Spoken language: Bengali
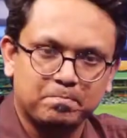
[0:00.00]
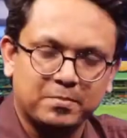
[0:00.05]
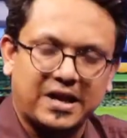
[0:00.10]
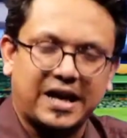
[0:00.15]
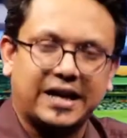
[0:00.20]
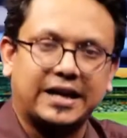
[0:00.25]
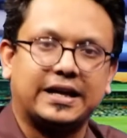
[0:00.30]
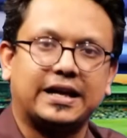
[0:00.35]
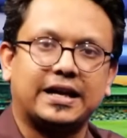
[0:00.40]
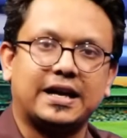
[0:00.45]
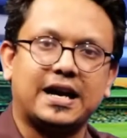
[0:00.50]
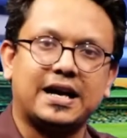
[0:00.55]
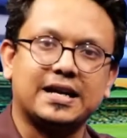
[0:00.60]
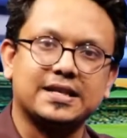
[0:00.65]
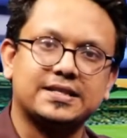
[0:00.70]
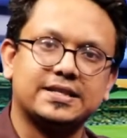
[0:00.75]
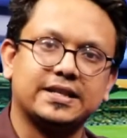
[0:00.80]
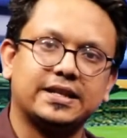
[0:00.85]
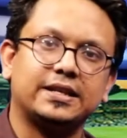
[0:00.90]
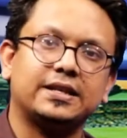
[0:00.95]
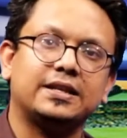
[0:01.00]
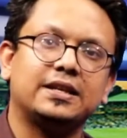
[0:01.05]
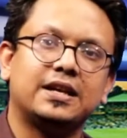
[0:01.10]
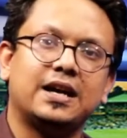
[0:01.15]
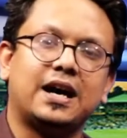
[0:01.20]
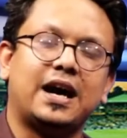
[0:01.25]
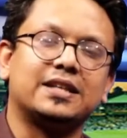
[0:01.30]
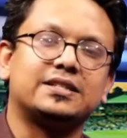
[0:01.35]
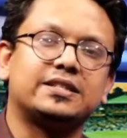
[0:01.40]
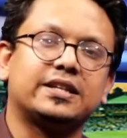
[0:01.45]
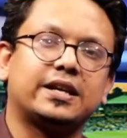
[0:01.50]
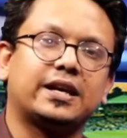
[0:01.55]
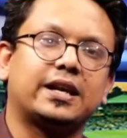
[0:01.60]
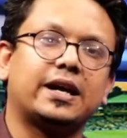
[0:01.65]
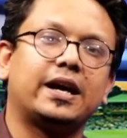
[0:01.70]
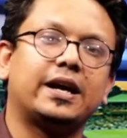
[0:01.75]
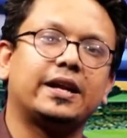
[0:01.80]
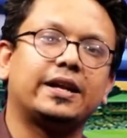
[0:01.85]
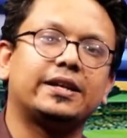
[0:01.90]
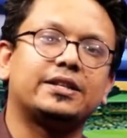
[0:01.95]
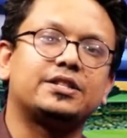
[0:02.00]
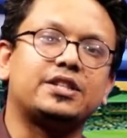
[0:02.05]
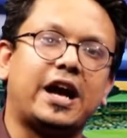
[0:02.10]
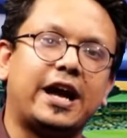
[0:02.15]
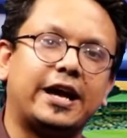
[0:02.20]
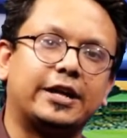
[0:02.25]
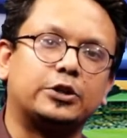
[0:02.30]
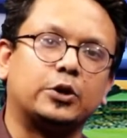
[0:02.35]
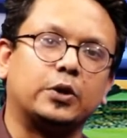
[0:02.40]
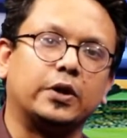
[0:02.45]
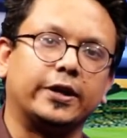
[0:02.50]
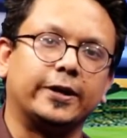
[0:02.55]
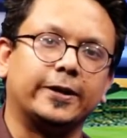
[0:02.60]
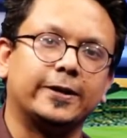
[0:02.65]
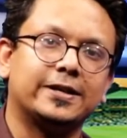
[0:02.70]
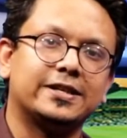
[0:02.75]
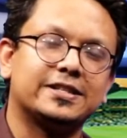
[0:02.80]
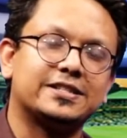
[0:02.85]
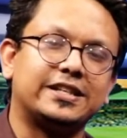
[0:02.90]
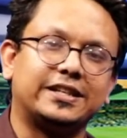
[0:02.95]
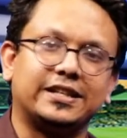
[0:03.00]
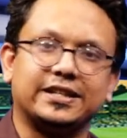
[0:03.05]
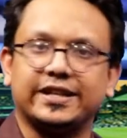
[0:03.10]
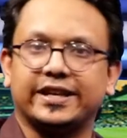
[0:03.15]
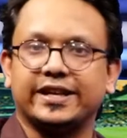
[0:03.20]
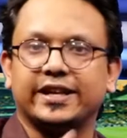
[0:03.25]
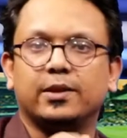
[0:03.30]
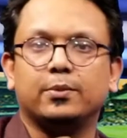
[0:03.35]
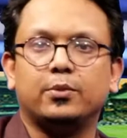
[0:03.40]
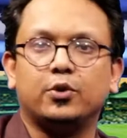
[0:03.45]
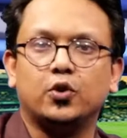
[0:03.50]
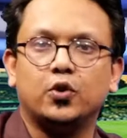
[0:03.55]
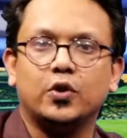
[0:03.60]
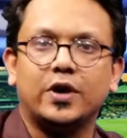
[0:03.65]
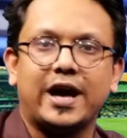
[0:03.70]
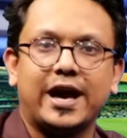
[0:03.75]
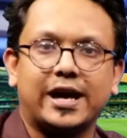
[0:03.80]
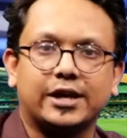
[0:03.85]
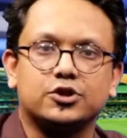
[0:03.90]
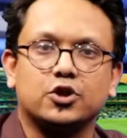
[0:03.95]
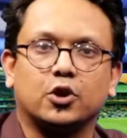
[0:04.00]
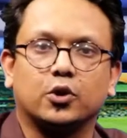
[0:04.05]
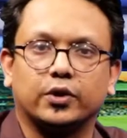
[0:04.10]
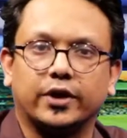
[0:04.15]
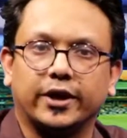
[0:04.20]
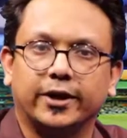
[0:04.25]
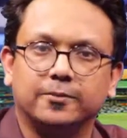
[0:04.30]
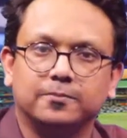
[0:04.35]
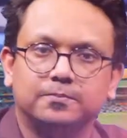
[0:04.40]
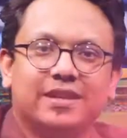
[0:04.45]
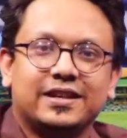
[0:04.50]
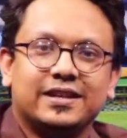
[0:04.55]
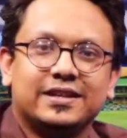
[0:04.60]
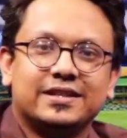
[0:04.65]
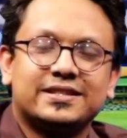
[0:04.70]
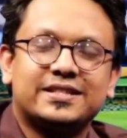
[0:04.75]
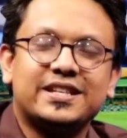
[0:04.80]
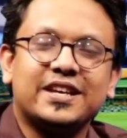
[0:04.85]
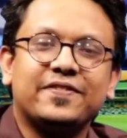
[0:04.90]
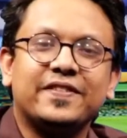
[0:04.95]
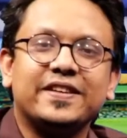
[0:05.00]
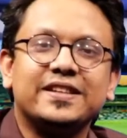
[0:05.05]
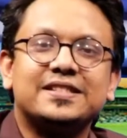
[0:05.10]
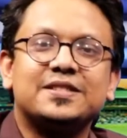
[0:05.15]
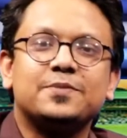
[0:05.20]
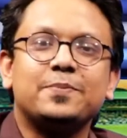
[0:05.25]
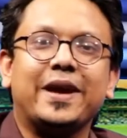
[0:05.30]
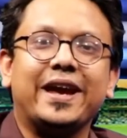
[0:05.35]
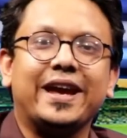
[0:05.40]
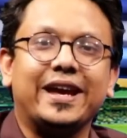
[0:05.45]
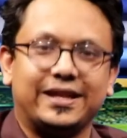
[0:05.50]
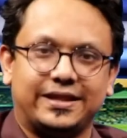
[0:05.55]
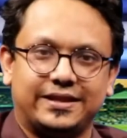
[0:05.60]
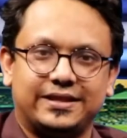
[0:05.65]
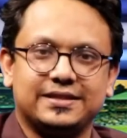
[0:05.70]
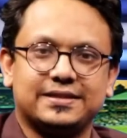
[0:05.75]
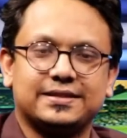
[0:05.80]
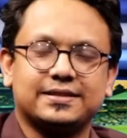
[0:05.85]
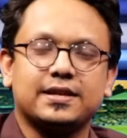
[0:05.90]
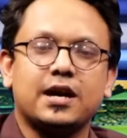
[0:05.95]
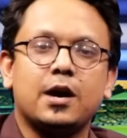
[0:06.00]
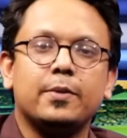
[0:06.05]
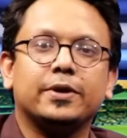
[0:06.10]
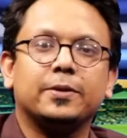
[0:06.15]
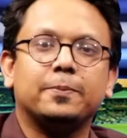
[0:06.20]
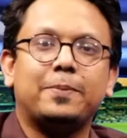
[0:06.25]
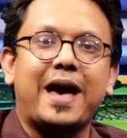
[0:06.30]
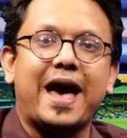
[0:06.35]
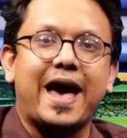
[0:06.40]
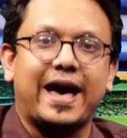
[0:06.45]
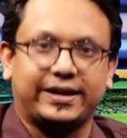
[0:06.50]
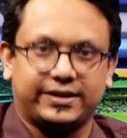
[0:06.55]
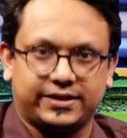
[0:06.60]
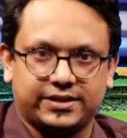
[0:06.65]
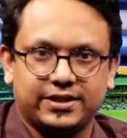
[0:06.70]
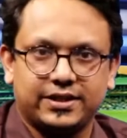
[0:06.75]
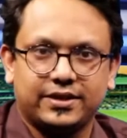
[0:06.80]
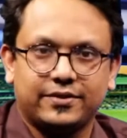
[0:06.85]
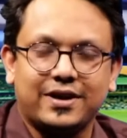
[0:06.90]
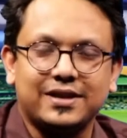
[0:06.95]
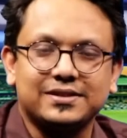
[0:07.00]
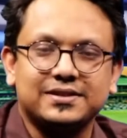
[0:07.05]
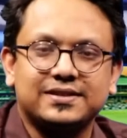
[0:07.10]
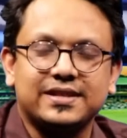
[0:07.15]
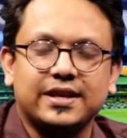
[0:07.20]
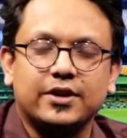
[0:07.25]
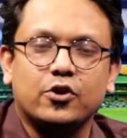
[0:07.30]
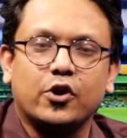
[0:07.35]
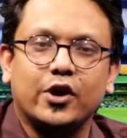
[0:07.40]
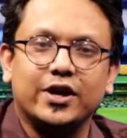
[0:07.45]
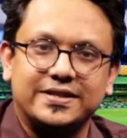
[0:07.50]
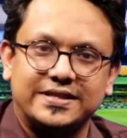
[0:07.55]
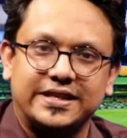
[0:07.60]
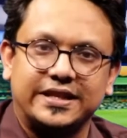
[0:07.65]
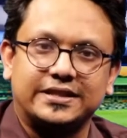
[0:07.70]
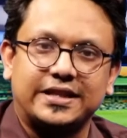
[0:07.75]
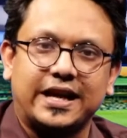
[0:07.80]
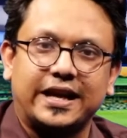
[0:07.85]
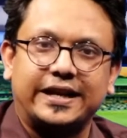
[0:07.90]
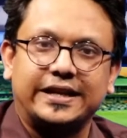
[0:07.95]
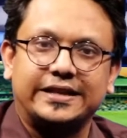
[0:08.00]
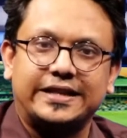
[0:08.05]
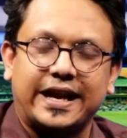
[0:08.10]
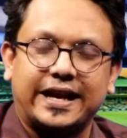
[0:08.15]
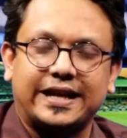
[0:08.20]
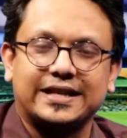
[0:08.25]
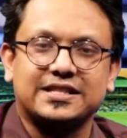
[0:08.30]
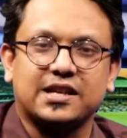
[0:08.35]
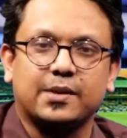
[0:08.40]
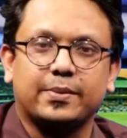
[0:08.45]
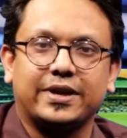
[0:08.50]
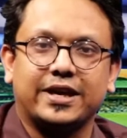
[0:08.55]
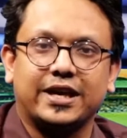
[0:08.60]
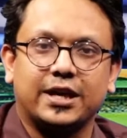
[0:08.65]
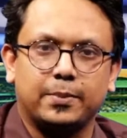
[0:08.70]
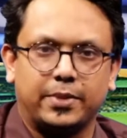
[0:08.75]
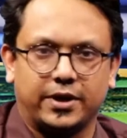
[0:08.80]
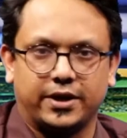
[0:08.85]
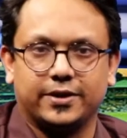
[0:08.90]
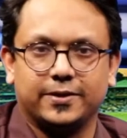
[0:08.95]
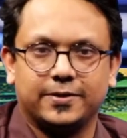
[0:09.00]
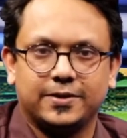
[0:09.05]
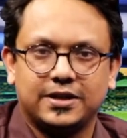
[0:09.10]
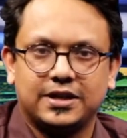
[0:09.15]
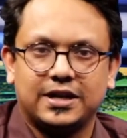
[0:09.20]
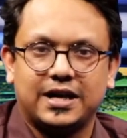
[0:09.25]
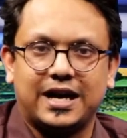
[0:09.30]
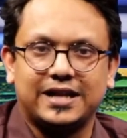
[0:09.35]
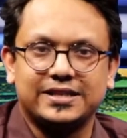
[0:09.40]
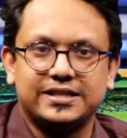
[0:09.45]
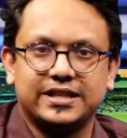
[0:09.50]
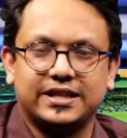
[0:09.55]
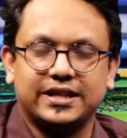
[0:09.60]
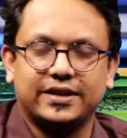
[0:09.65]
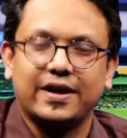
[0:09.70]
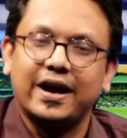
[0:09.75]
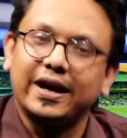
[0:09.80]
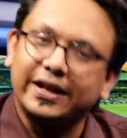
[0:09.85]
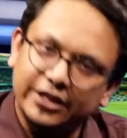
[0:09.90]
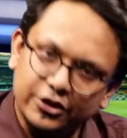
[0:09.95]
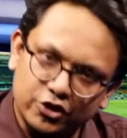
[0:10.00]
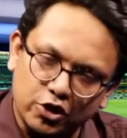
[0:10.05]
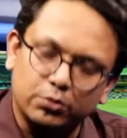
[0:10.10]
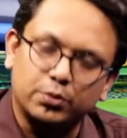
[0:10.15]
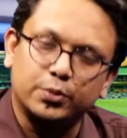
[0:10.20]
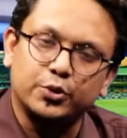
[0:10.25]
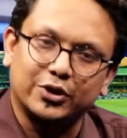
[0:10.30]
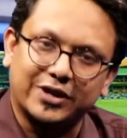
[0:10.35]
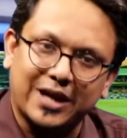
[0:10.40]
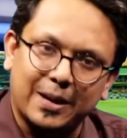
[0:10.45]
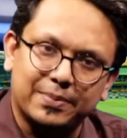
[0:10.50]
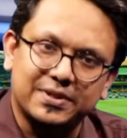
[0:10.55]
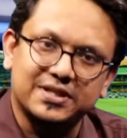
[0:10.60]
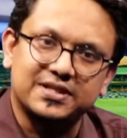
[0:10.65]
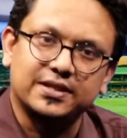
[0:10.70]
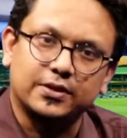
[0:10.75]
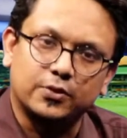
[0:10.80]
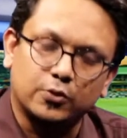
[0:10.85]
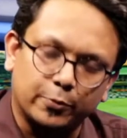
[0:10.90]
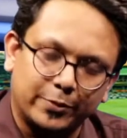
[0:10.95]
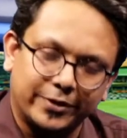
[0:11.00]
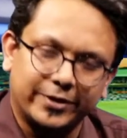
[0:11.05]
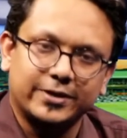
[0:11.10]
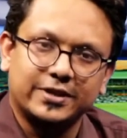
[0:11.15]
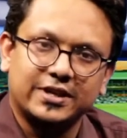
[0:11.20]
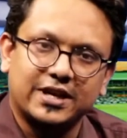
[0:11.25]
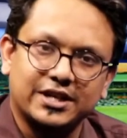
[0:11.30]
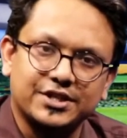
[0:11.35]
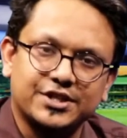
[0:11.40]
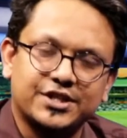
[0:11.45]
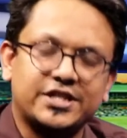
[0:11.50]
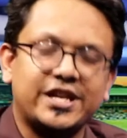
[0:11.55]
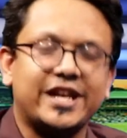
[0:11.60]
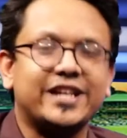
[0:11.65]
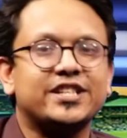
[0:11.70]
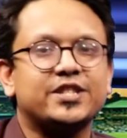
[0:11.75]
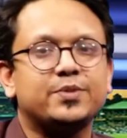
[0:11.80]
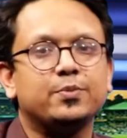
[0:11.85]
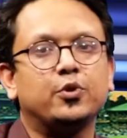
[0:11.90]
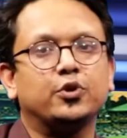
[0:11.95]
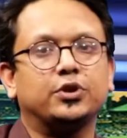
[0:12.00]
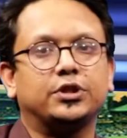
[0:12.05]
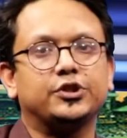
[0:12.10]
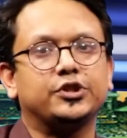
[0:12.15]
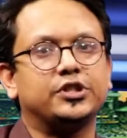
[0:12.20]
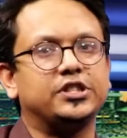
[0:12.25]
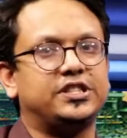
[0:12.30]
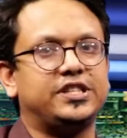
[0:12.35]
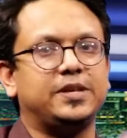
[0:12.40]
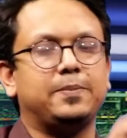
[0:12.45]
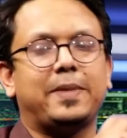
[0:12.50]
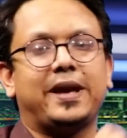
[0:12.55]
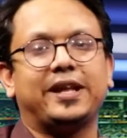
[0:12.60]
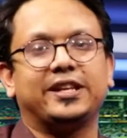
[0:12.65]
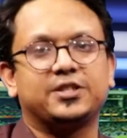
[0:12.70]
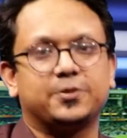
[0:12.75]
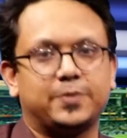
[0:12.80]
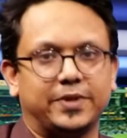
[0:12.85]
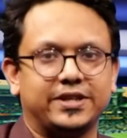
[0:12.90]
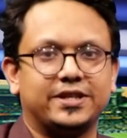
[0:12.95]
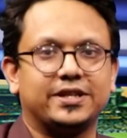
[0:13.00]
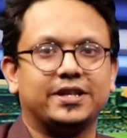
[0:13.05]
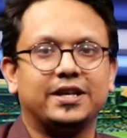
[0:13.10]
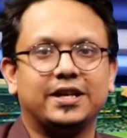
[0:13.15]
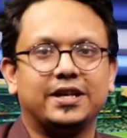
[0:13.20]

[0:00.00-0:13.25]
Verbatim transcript: কারা কারা আছেন আজিঙ্কা রাহানের ছায়াতলে সেটা দেখে নেব এক ঝলকে স্টিফেন স্মিথ ইজ কামিং ব্যাক রাজস্থান রয়্যালসে তাকে দেখা যাবে এবার আজিঙ্কা রাহানি সম্ভবত ক্যাপ্টেন্সি করবেন আর শেষ মুহূর্তে যদি টিম ম্যানেজমেন্ট